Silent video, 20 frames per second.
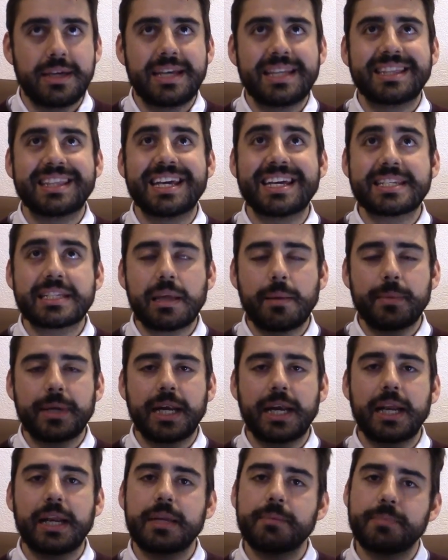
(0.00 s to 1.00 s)
De esta
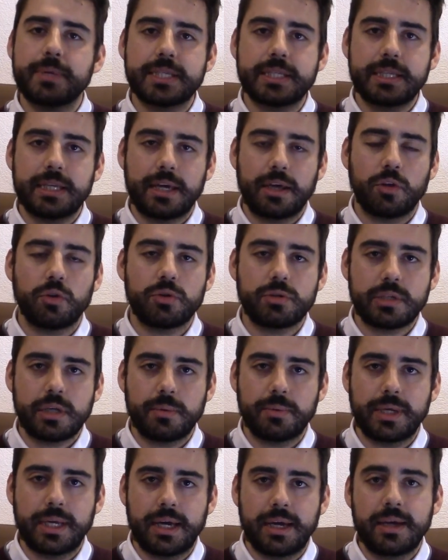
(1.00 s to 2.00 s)
manera el investigador
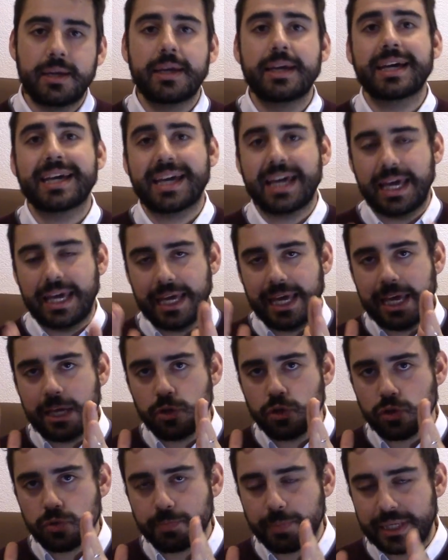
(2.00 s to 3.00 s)
sabía que
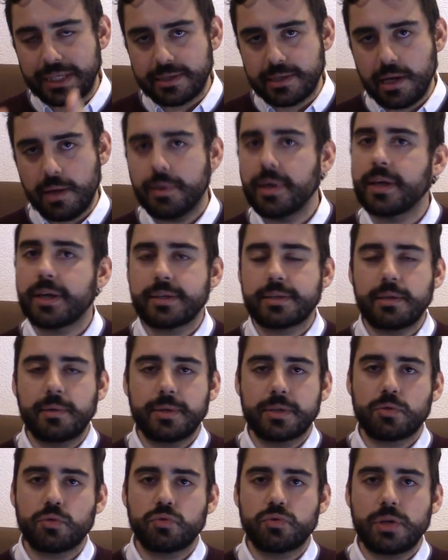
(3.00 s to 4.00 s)
ellos pensaban que se
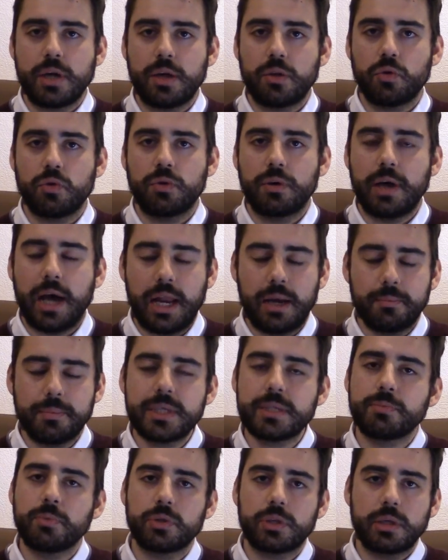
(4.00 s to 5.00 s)
había escuchado al
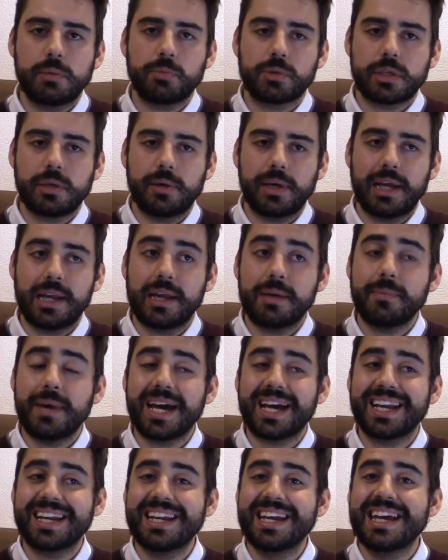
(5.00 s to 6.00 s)
mismo tiempo que se veía la
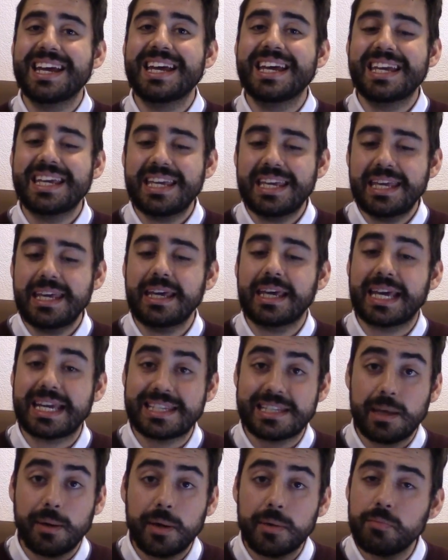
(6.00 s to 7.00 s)
imagen y que
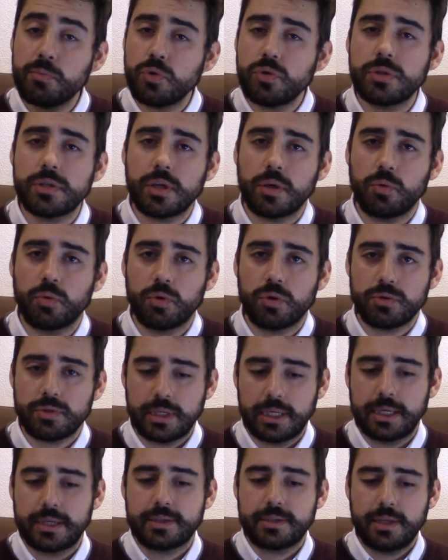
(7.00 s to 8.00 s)
estaban muy seguros
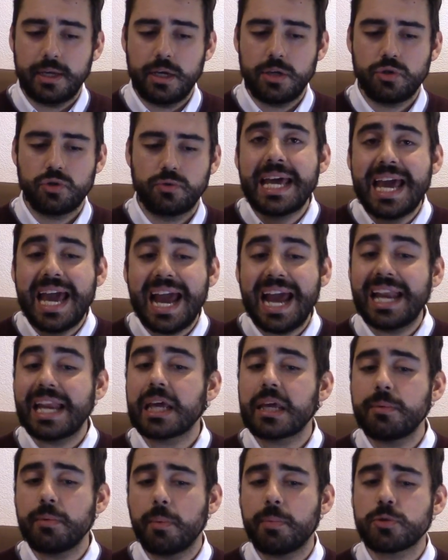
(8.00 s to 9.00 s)
de este hecho. El
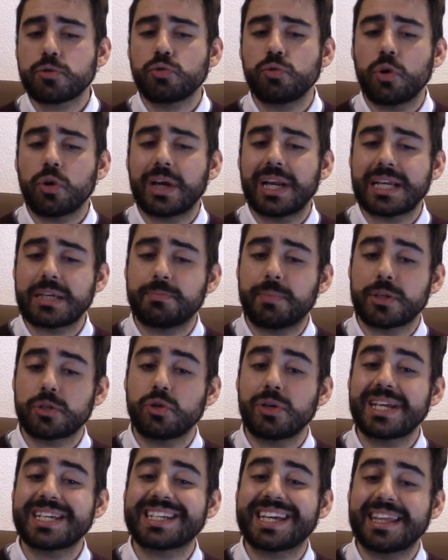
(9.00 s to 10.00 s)
equipo postuló que las
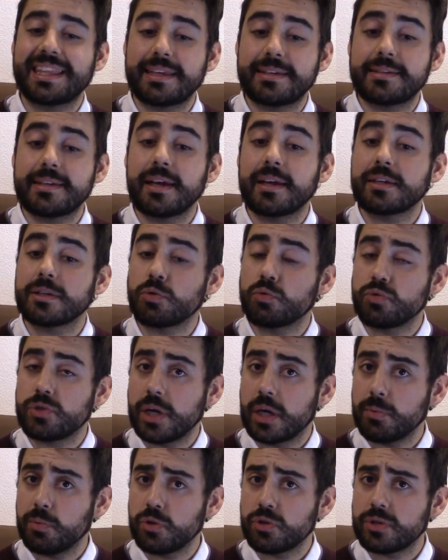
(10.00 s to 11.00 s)
personas que decían
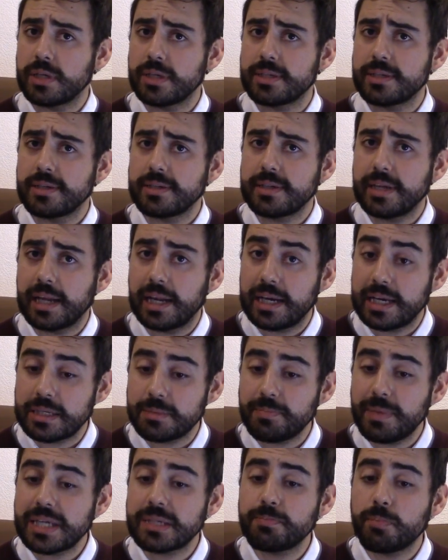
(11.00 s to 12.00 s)
escuchar voces serían
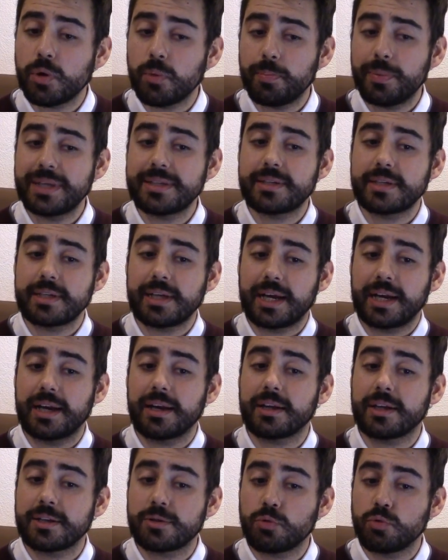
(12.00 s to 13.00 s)
las más propensas a
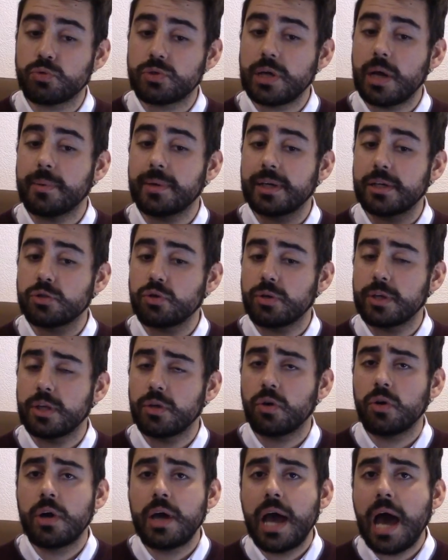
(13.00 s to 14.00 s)
creer que escuchaban el
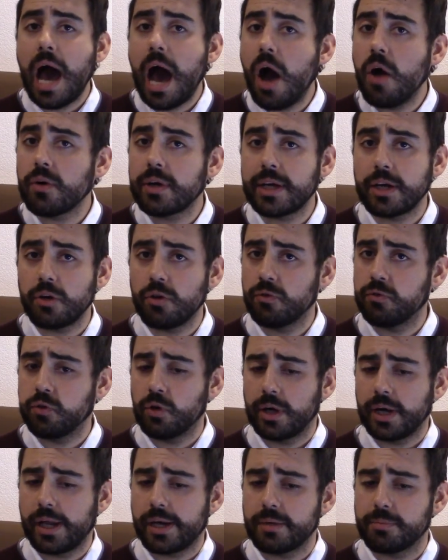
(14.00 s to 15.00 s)
sonido, aunque no
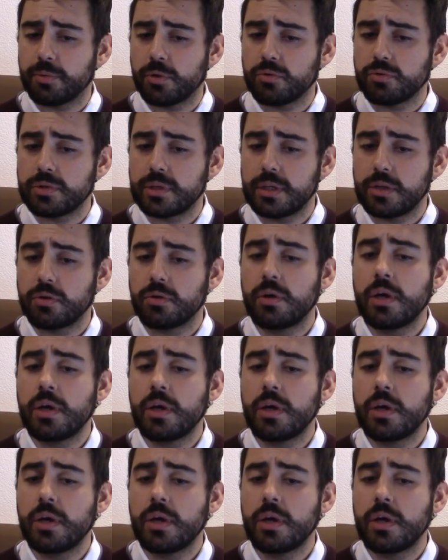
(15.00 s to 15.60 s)
fuera reproducido